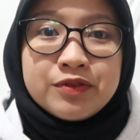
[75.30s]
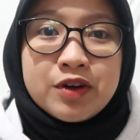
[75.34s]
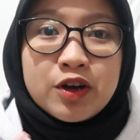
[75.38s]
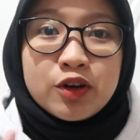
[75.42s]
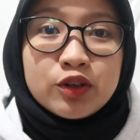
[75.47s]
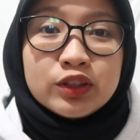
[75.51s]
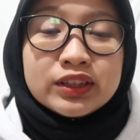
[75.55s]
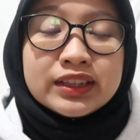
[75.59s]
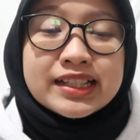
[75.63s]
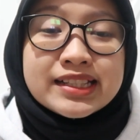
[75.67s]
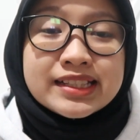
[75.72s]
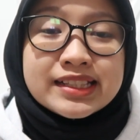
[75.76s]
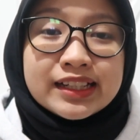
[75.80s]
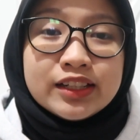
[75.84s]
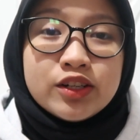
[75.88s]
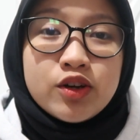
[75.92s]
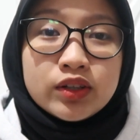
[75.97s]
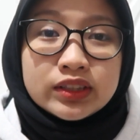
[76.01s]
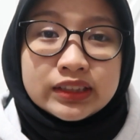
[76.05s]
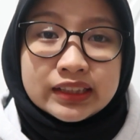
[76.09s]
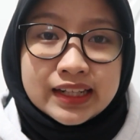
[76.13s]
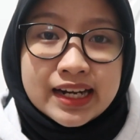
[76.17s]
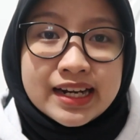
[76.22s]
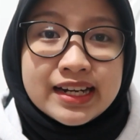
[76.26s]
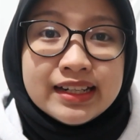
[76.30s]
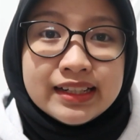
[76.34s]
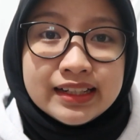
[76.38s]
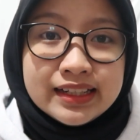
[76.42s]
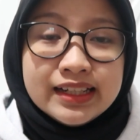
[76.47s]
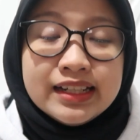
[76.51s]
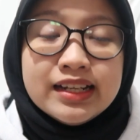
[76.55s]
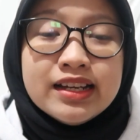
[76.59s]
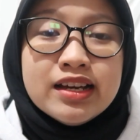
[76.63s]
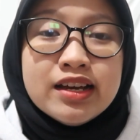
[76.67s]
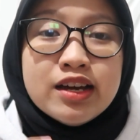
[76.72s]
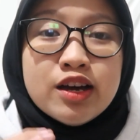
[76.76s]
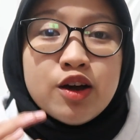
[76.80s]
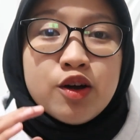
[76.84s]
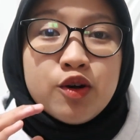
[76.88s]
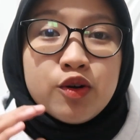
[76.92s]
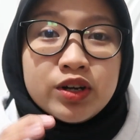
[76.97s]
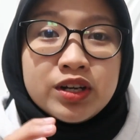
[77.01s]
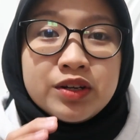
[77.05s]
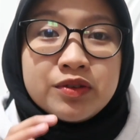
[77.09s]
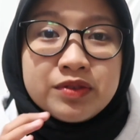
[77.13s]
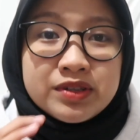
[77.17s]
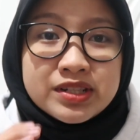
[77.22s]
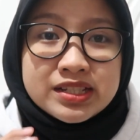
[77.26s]
fakultas kedokteran di
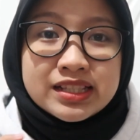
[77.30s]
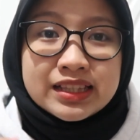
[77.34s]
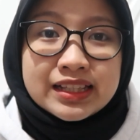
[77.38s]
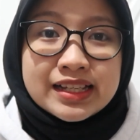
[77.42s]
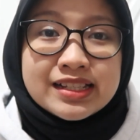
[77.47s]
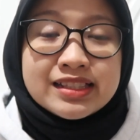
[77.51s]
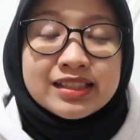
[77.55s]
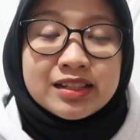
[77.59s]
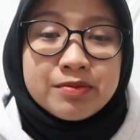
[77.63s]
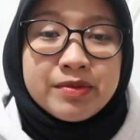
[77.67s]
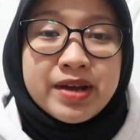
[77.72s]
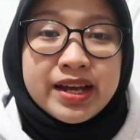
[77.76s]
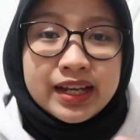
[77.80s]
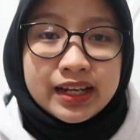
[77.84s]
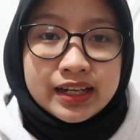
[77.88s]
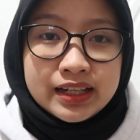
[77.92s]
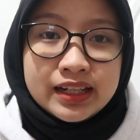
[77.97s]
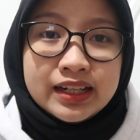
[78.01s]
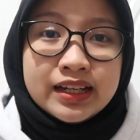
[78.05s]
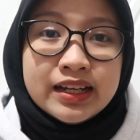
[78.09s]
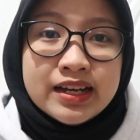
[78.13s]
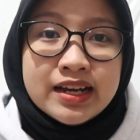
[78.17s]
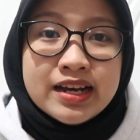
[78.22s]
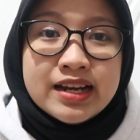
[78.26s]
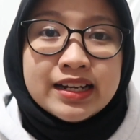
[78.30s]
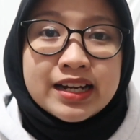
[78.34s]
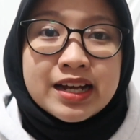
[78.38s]
universitas terbaik ini.